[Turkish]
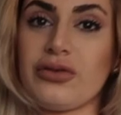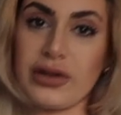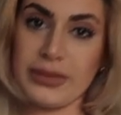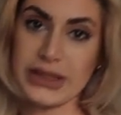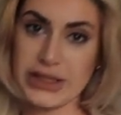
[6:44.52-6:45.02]

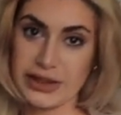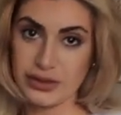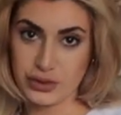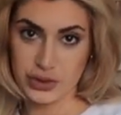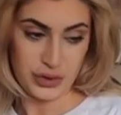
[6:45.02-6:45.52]

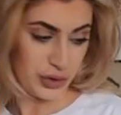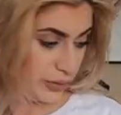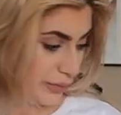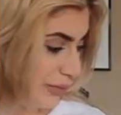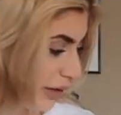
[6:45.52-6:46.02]
durabileceğini
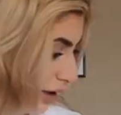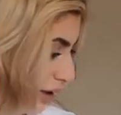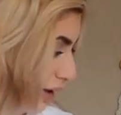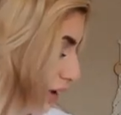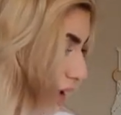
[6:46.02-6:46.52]
düşünüyorum.
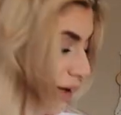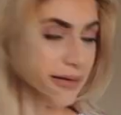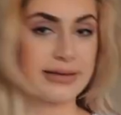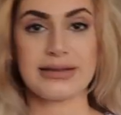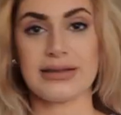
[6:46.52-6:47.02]

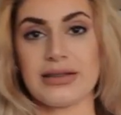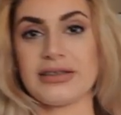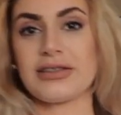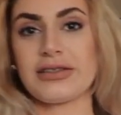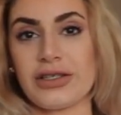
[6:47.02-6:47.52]
Evet.
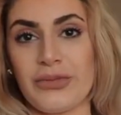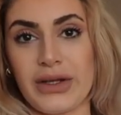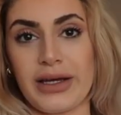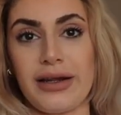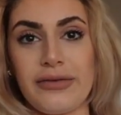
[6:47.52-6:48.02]

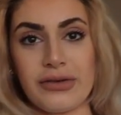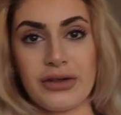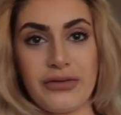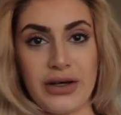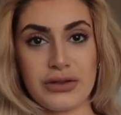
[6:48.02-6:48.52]
Şimdi
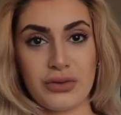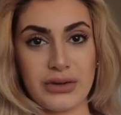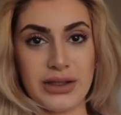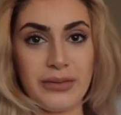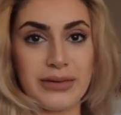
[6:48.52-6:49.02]
lafı fazla
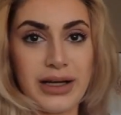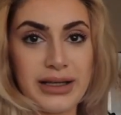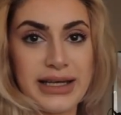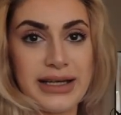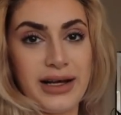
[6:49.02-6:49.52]

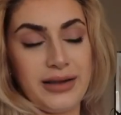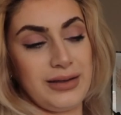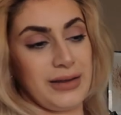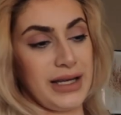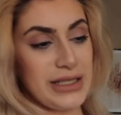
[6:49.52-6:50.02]
uzatmadan geri
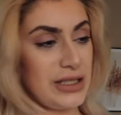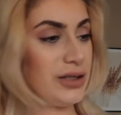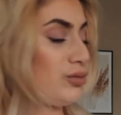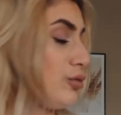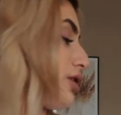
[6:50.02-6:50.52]
kalanına
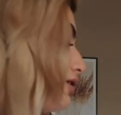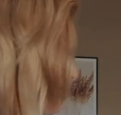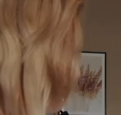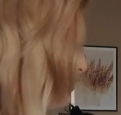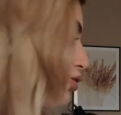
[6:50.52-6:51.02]
geçelim.
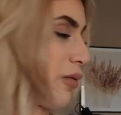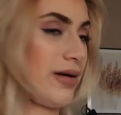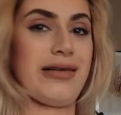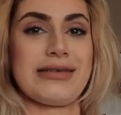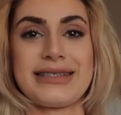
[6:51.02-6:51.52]
Buralarda bir
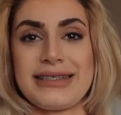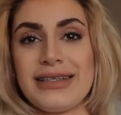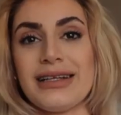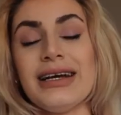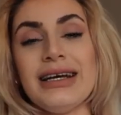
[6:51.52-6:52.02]

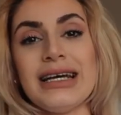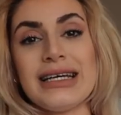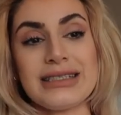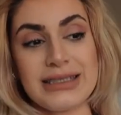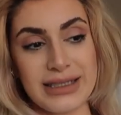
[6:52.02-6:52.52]
toparlansın.
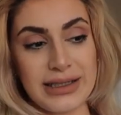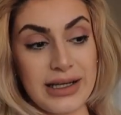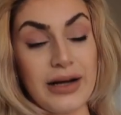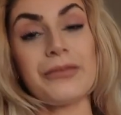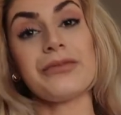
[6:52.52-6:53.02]

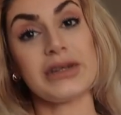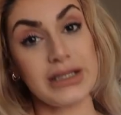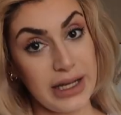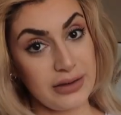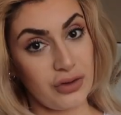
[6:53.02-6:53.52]
Sırada
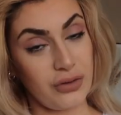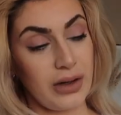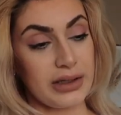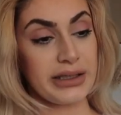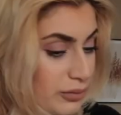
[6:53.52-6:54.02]
Trendyol
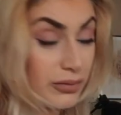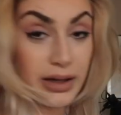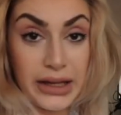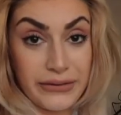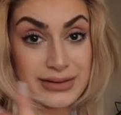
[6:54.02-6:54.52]
var.
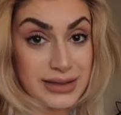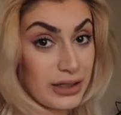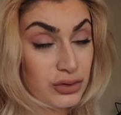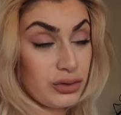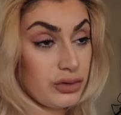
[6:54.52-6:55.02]
Evet
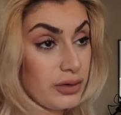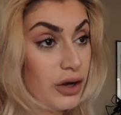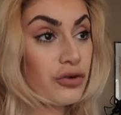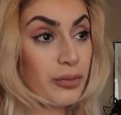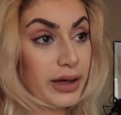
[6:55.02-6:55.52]
Trendyol'un
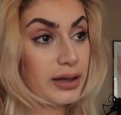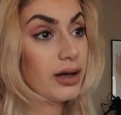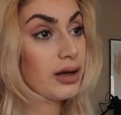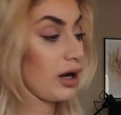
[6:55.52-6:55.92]
Avrupa'ya da